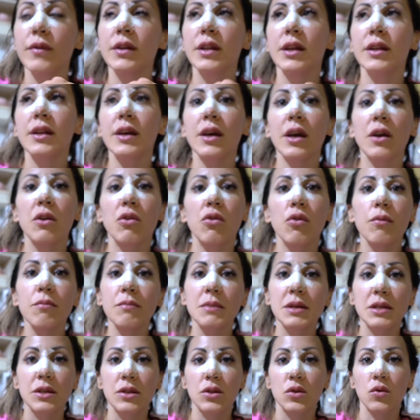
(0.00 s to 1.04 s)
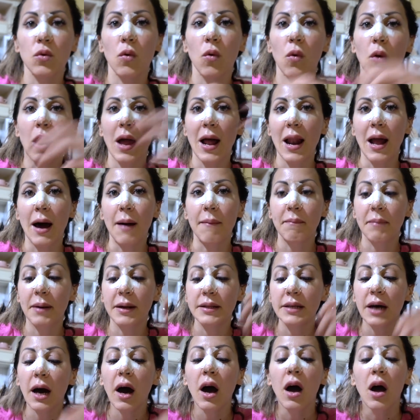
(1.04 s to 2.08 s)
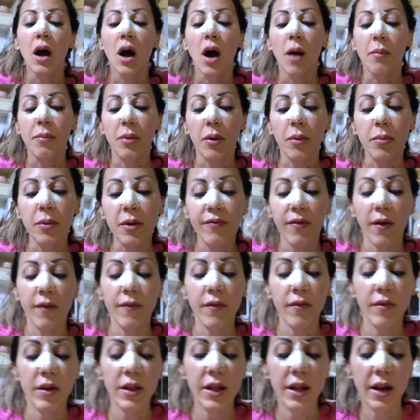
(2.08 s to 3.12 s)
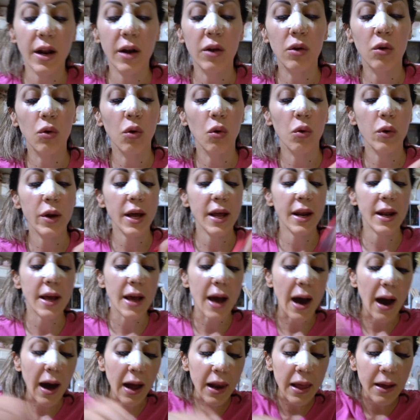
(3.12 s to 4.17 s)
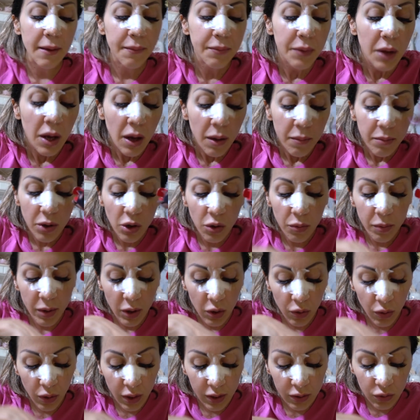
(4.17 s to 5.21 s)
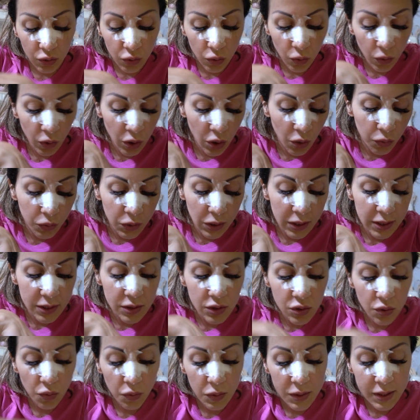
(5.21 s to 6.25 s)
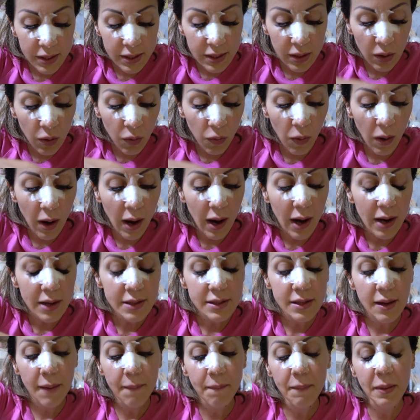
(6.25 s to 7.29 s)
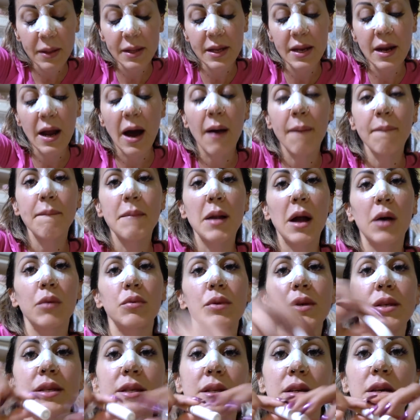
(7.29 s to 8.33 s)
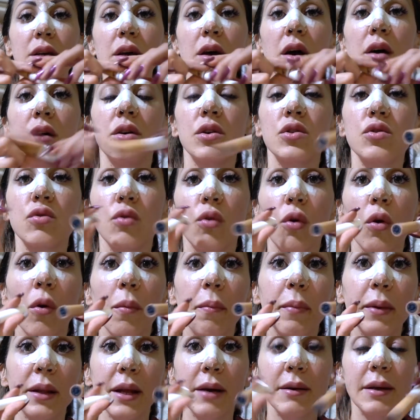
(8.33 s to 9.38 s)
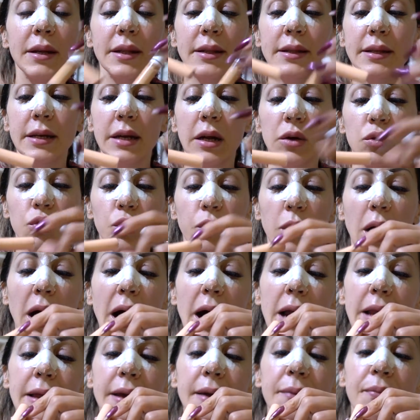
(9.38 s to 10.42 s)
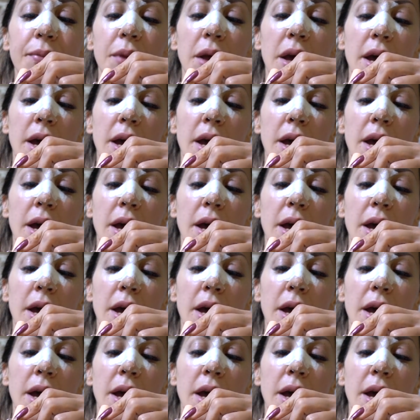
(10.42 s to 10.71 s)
vedete che non ho messo la lampada proprio per farvi vedere il colore reale. Poi come correttori io utilizzo questi qua, sempre di Nabla, questi uh, sono completamente naturali